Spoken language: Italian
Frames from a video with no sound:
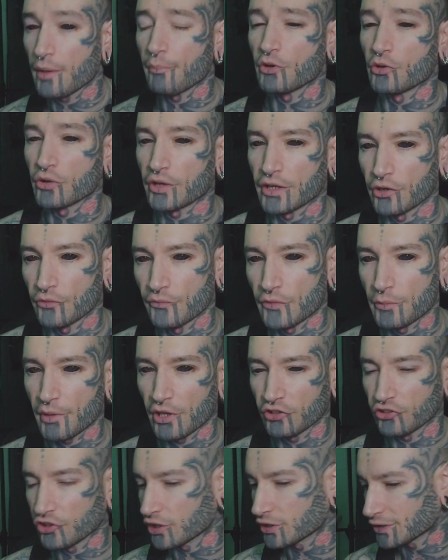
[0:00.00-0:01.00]
a meno che non vi
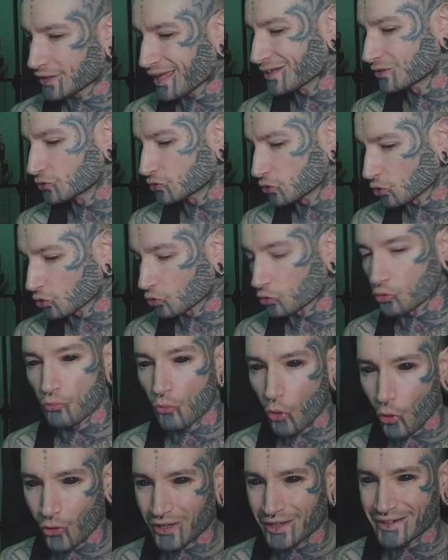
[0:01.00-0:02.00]
piace tanto il
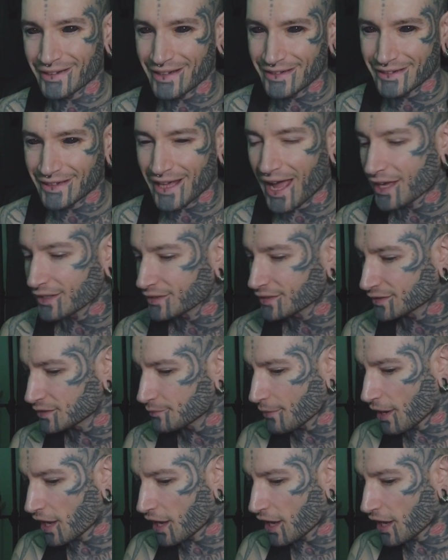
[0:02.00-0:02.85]
rumore dei tasti,